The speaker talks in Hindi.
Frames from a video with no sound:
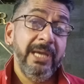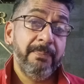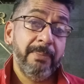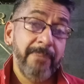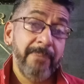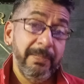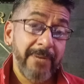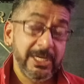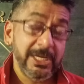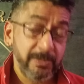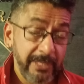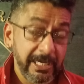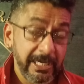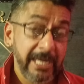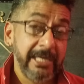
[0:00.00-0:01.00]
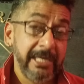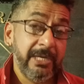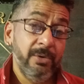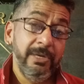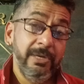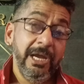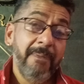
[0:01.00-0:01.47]
आप अपने पास में ना
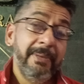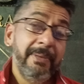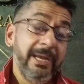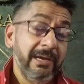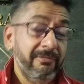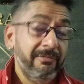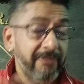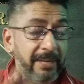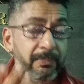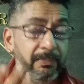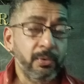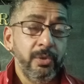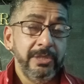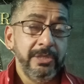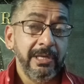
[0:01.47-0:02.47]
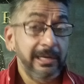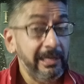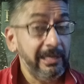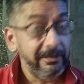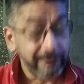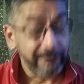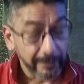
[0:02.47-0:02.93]
रखे और यहाँ पर आकर फिर आपको कोई
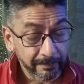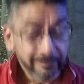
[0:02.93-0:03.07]
तकलीफ